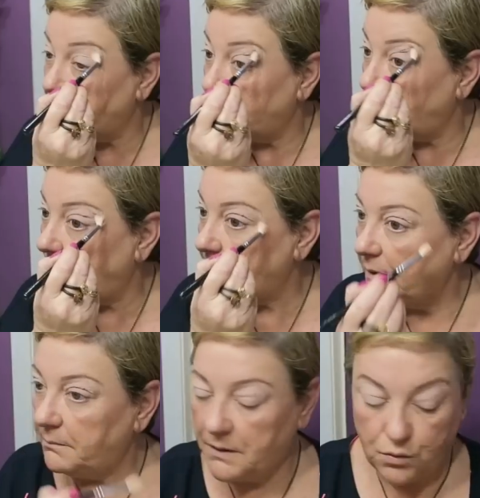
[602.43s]
Pero a
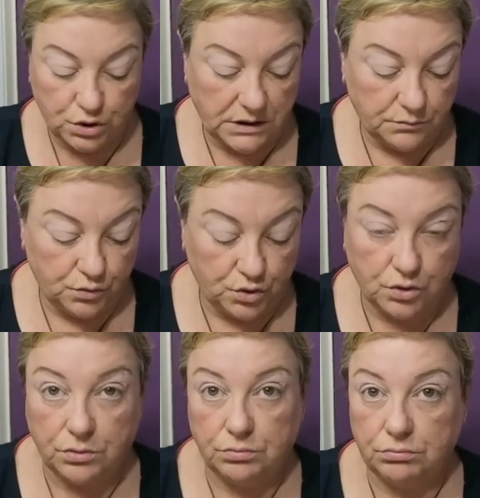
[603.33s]
mí me gustan
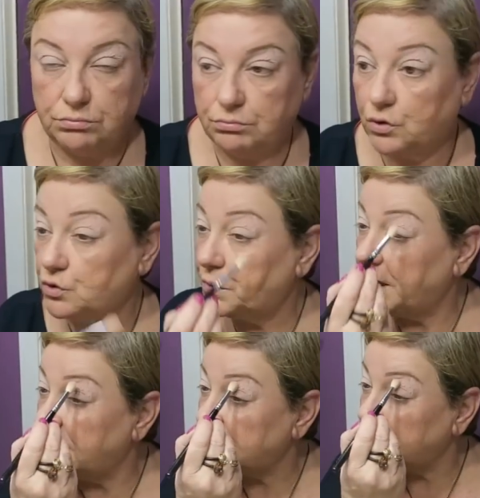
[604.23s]
mucho. Os voy
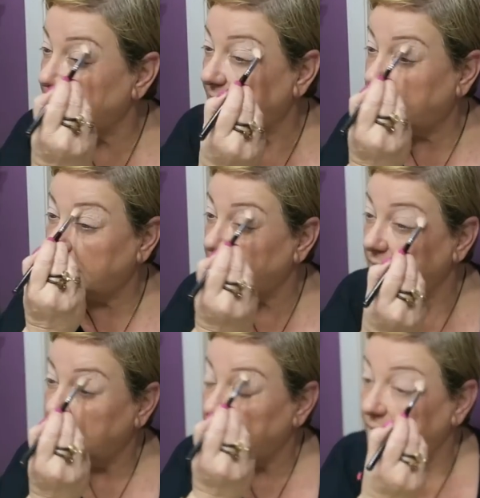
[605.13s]
a enseñar
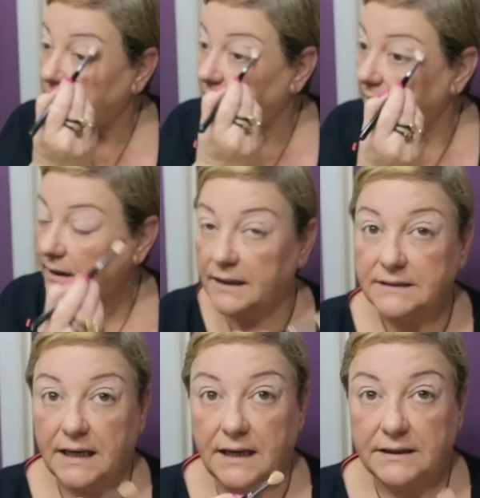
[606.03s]
en
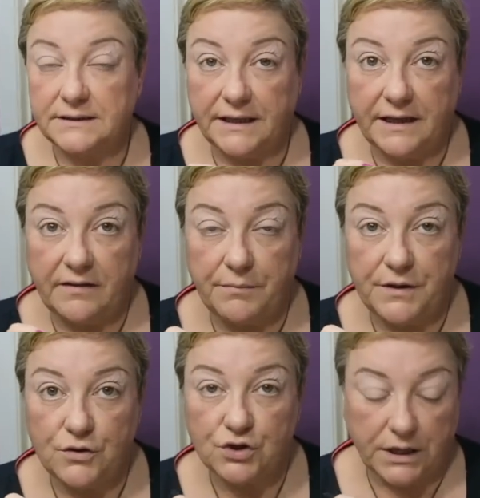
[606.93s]
esa serie de
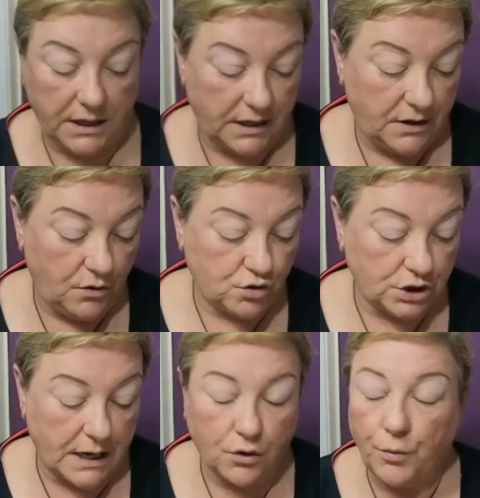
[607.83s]
vídeos que
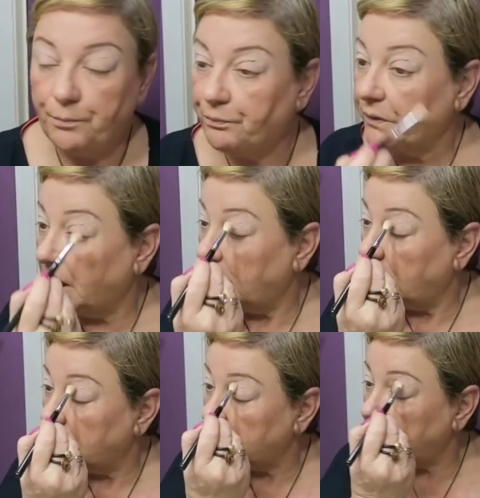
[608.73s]
os hago
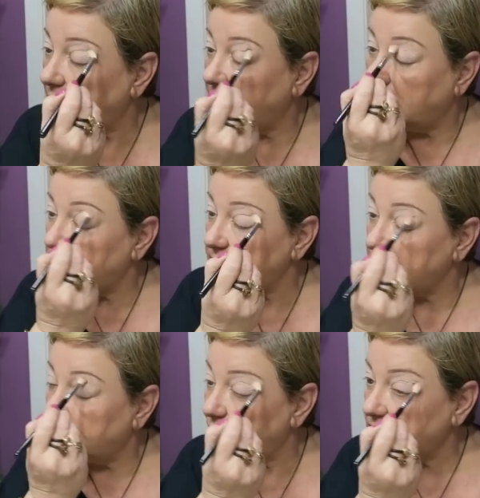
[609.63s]
de
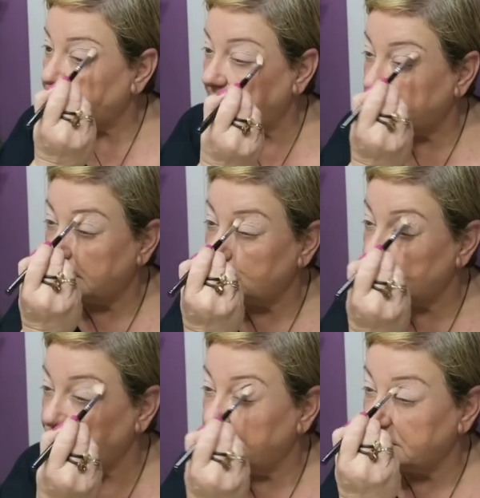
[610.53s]
enseñando las paletas,
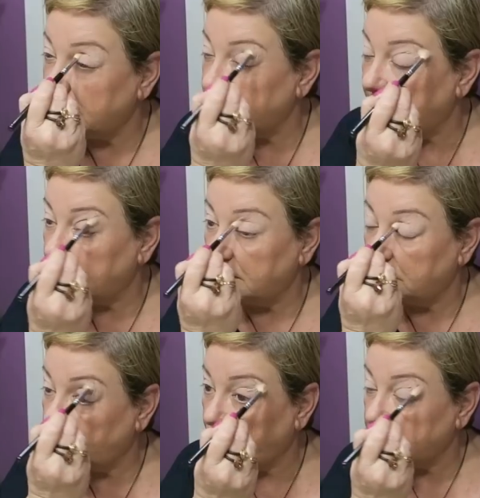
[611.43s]
os voy a enseñar
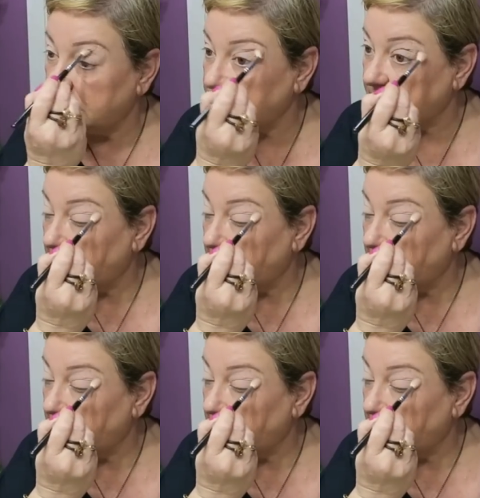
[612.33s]
todas las que